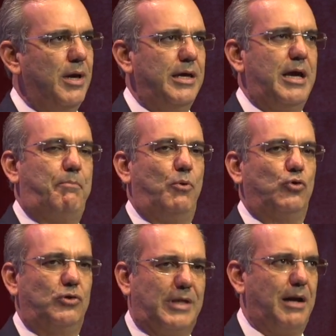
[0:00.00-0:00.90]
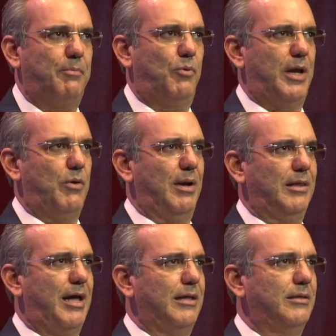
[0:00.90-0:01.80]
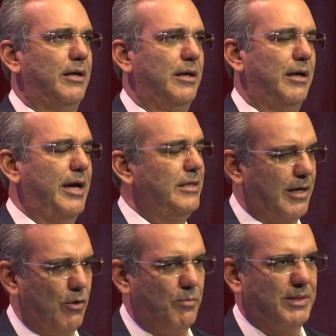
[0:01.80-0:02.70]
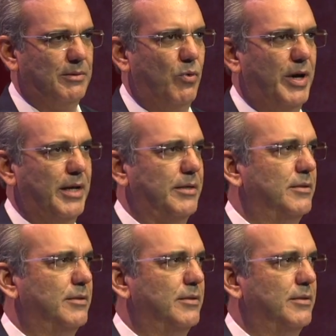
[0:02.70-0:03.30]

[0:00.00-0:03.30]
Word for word: y apostar por la igualdad entre hombres y mujeres.